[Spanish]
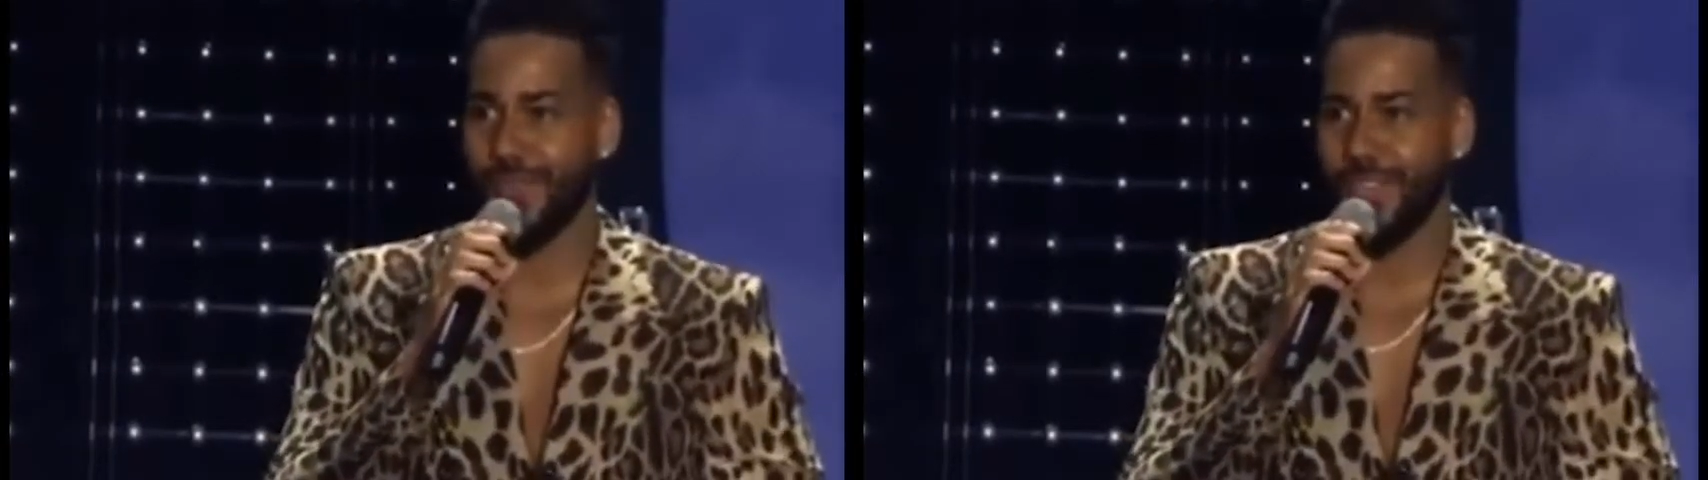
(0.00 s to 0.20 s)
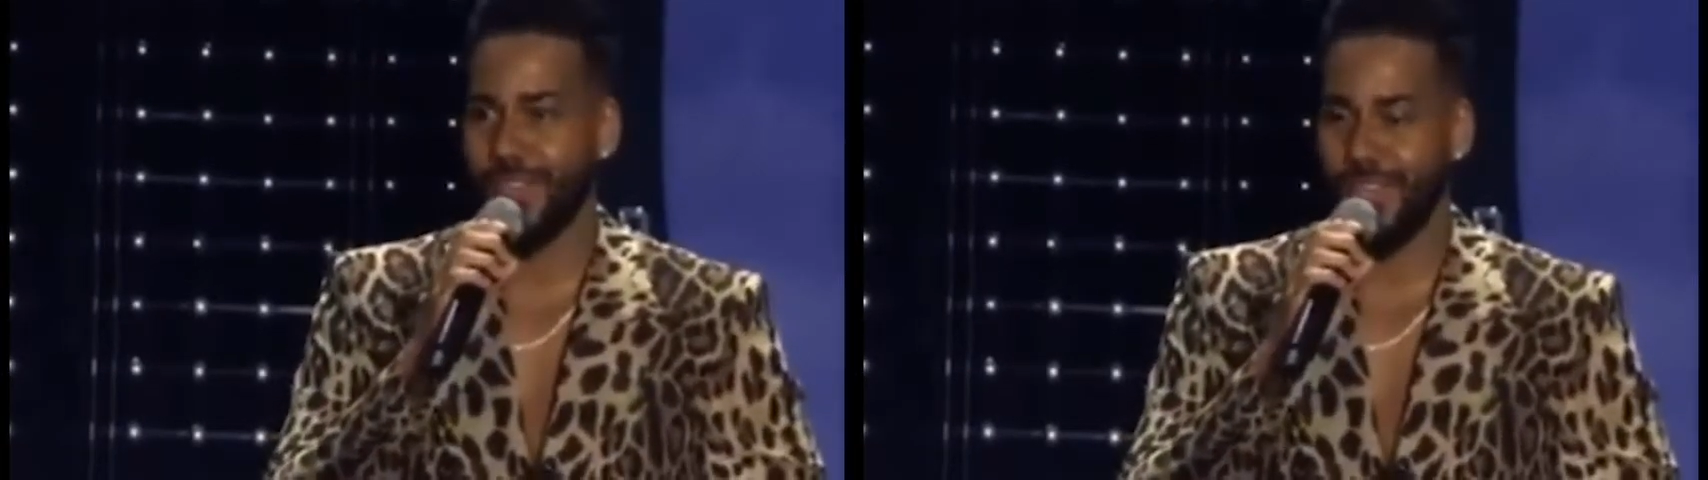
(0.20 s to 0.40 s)

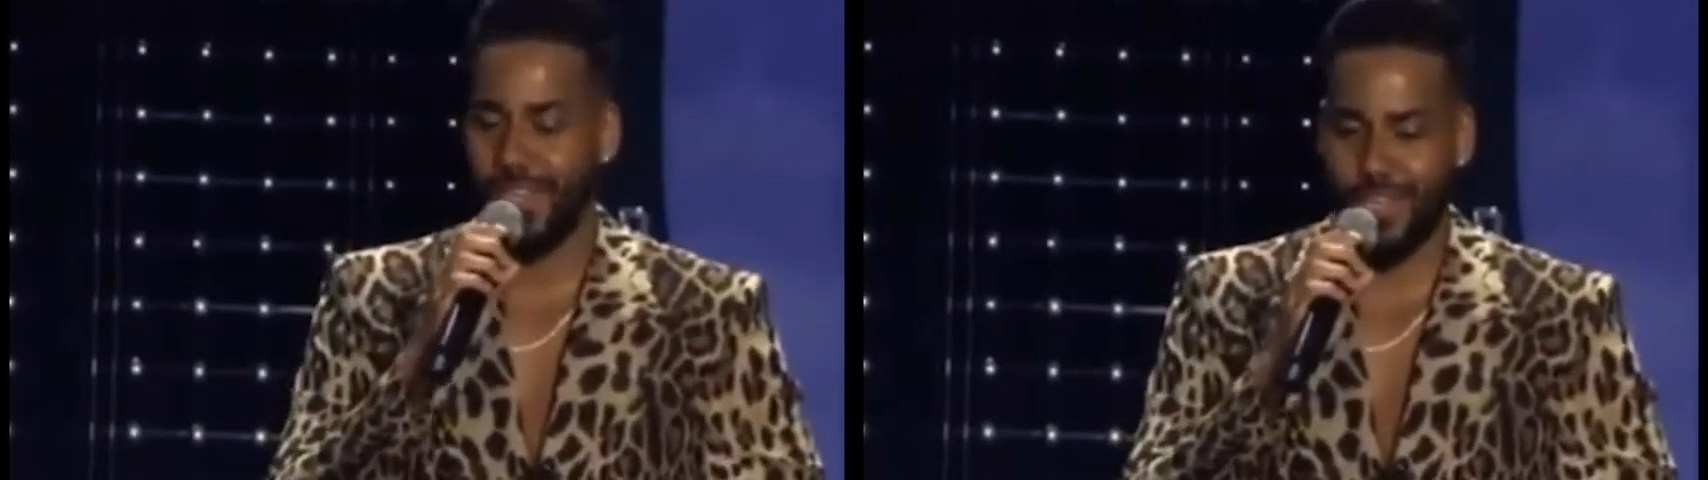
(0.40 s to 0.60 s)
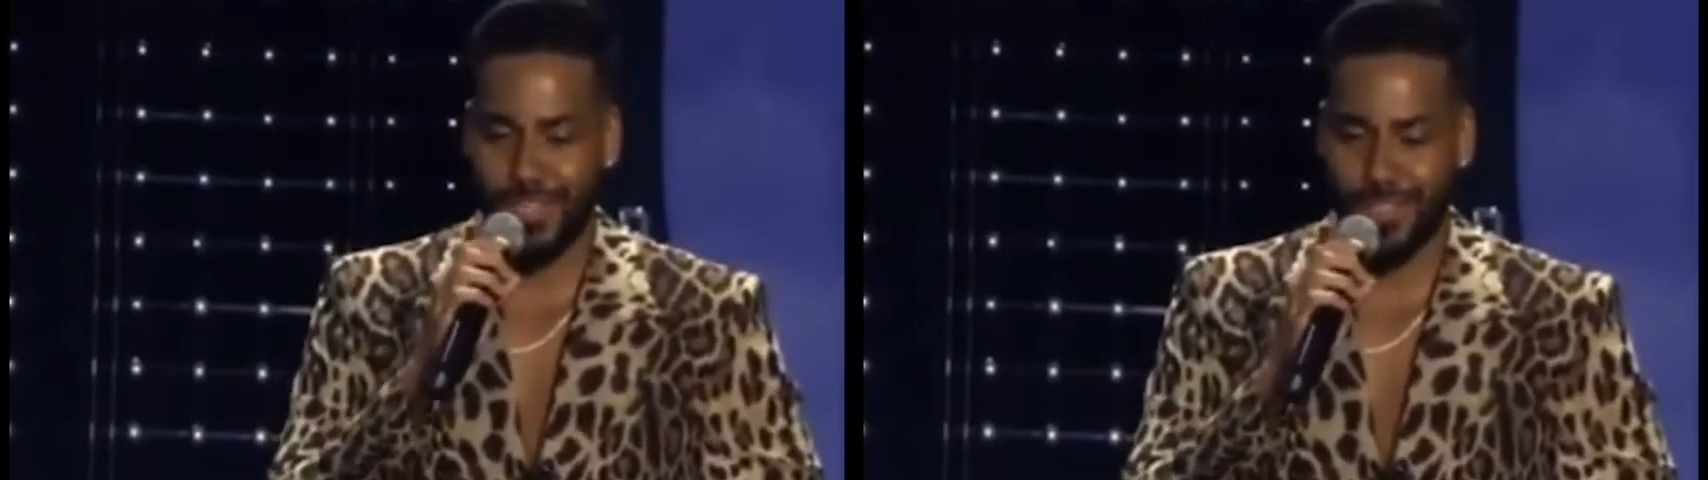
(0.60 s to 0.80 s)

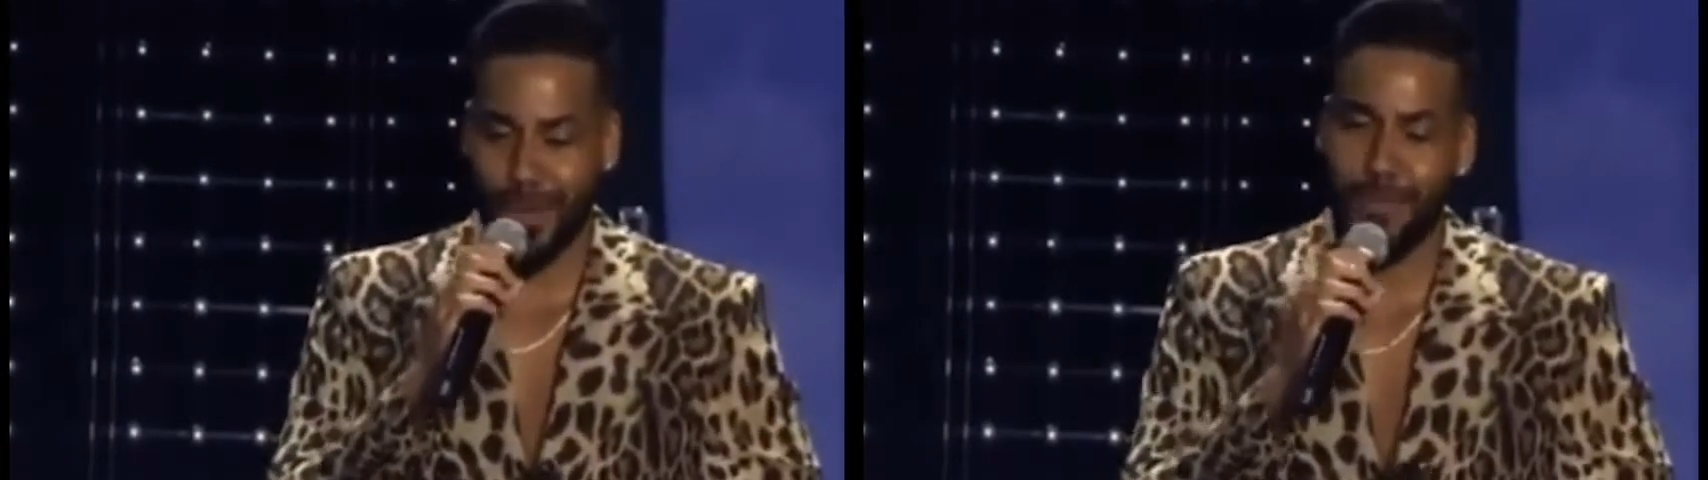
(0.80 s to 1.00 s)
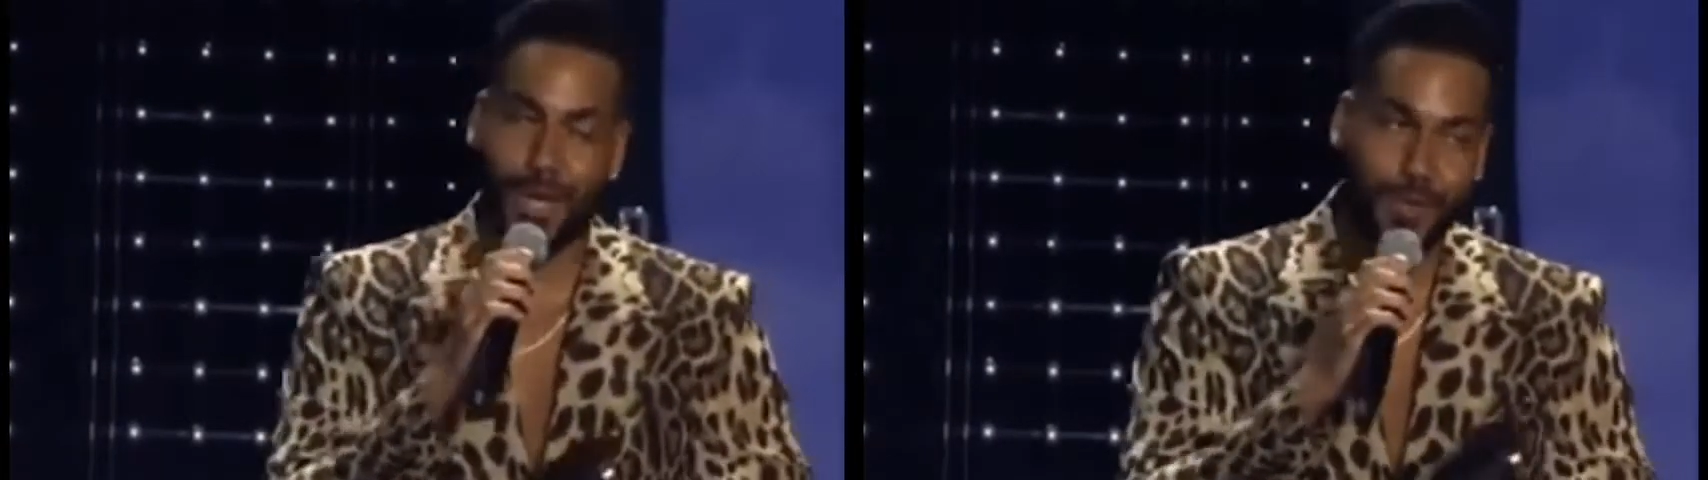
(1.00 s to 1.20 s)
y también
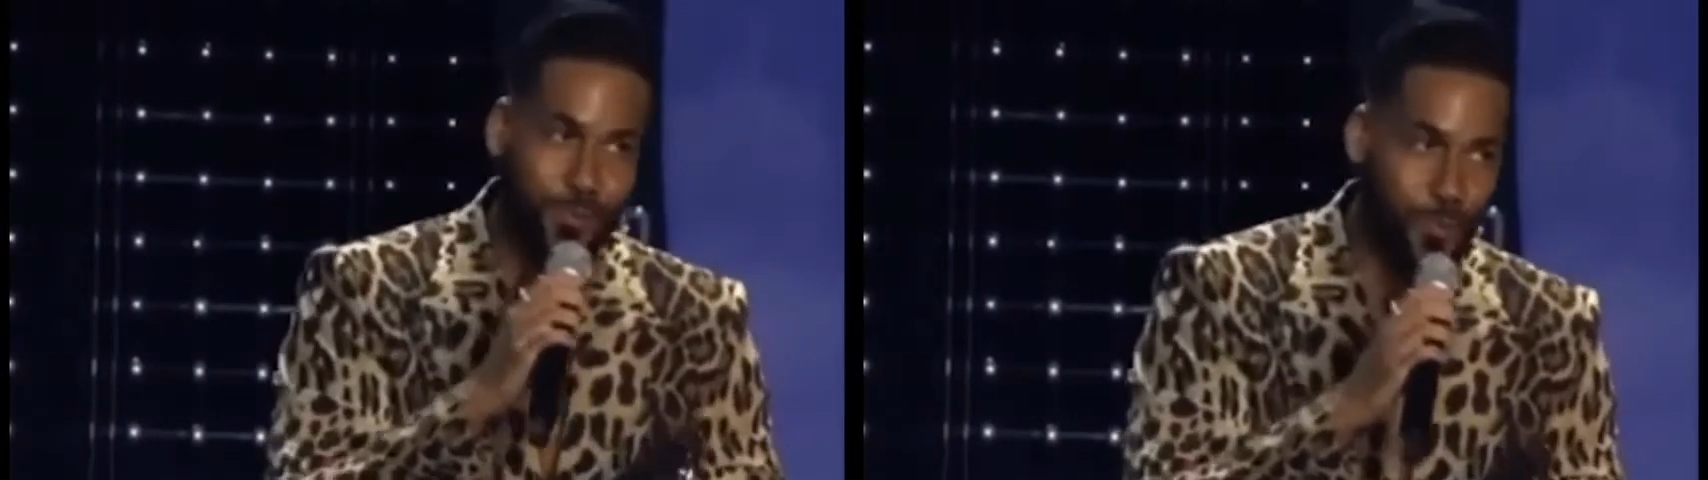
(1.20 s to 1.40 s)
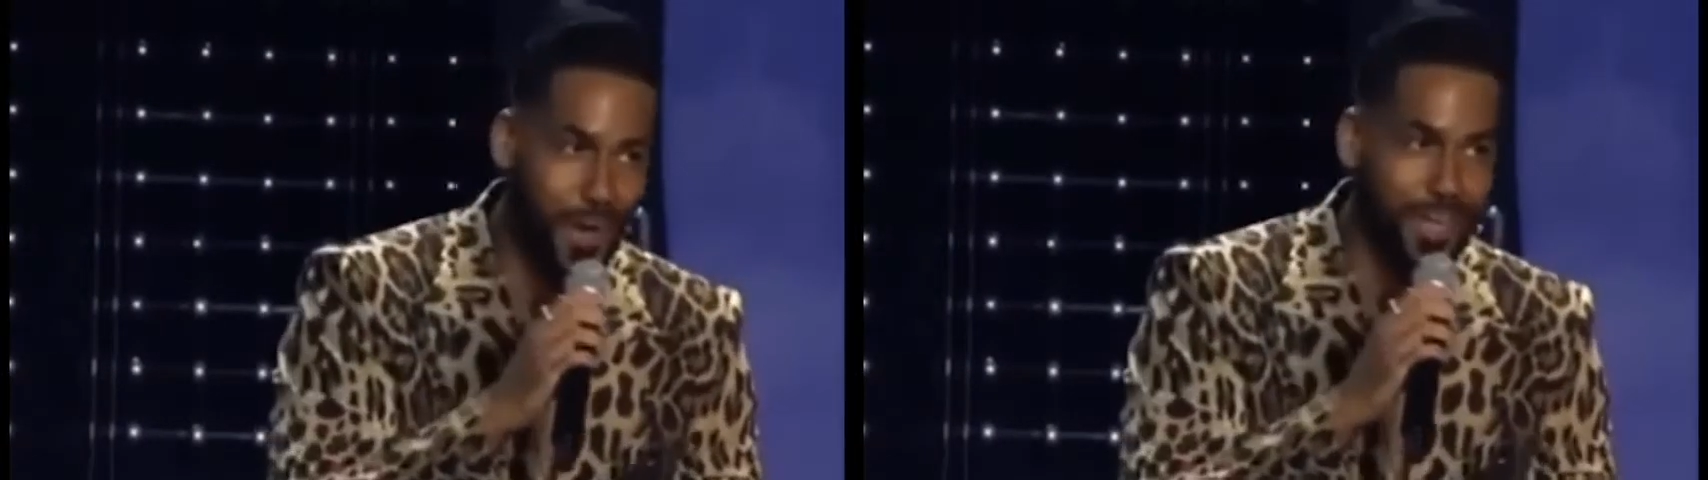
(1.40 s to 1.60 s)
a
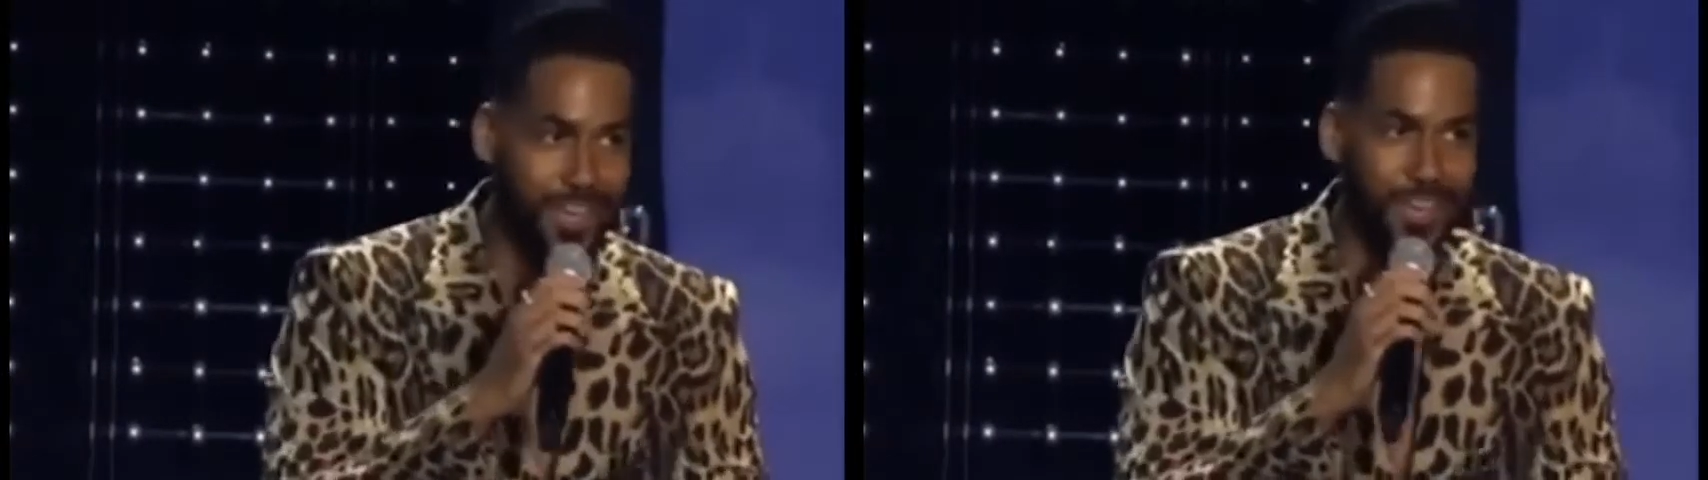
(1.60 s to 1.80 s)
Sumaya.